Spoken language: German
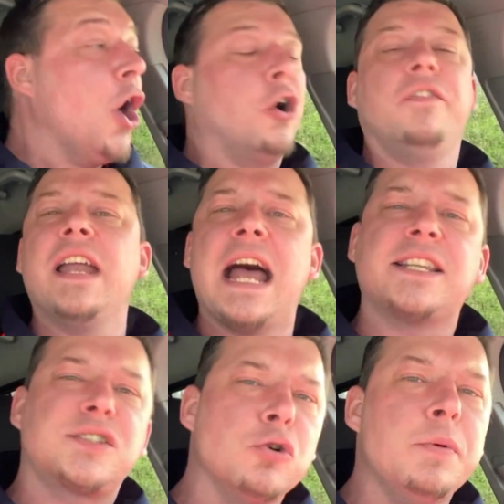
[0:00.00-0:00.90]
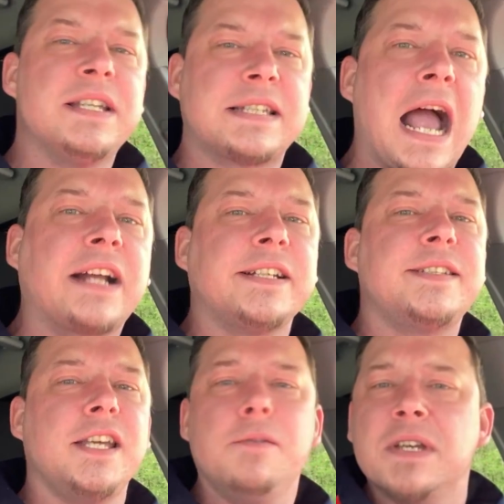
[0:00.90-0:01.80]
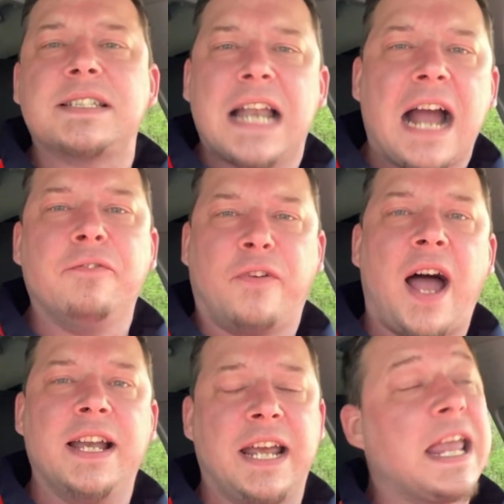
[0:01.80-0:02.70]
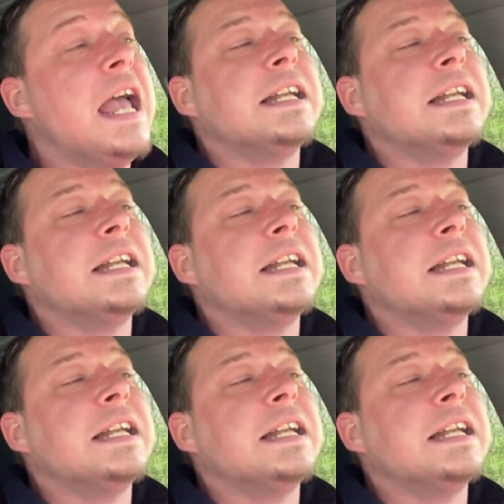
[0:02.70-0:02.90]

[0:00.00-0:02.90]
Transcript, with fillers: Und wenn der Azubi sagt, ist ihm ist langweilig,